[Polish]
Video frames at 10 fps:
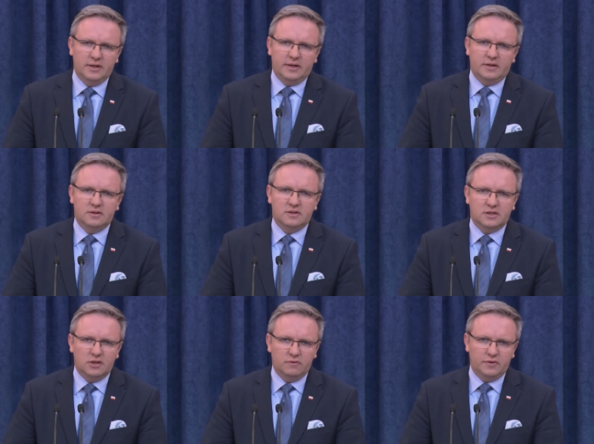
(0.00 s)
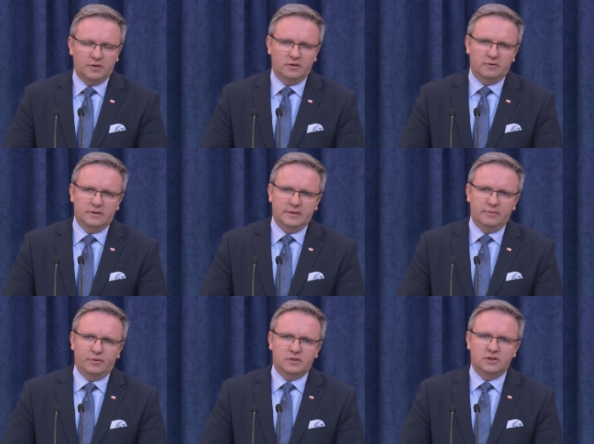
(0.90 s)
jeden z celów jego e,
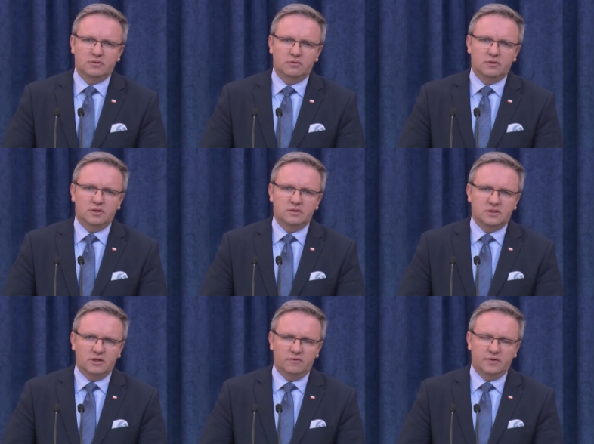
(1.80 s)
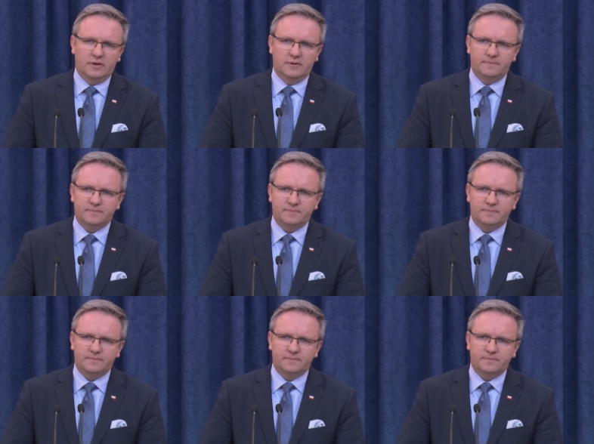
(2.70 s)
prezydentury, jeden z celów jego